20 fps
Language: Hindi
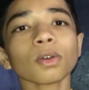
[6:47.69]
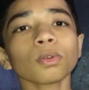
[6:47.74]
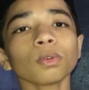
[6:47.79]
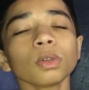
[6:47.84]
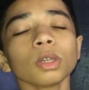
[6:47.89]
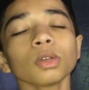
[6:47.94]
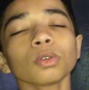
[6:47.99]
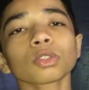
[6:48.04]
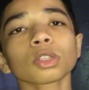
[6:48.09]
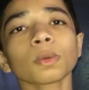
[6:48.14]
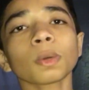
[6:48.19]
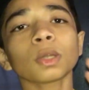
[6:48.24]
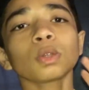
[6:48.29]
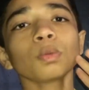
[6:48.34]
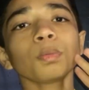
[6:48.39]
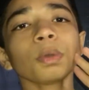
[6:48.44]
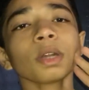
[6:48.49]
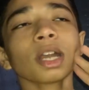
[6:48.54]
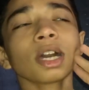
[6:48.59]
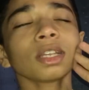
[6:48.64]
खोल लें उसके बाद
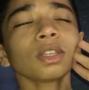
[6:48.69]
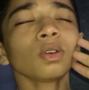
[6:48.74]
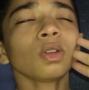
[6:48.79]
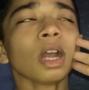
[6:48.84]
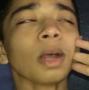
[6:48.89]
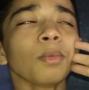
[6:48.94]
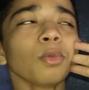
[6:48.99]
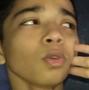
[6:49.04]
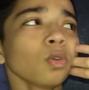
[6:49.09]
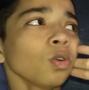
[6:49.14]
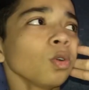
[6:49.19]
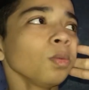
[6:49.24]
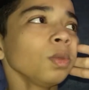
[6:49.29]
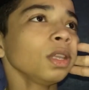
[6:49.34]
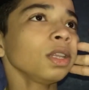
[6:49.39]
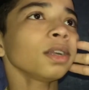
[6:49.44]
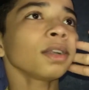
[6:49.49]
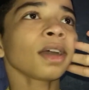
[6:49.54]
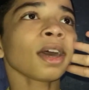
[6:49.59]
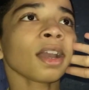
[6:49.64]
ऊपर आते हैं और आप लोगों को
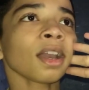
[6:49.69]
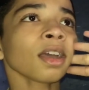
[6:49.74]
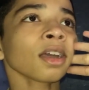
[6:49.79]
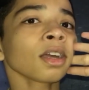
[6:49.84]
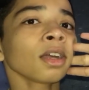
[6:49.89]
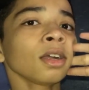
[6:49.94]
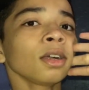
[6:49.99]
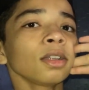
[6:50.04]
मिलते हैं डायरेक्ट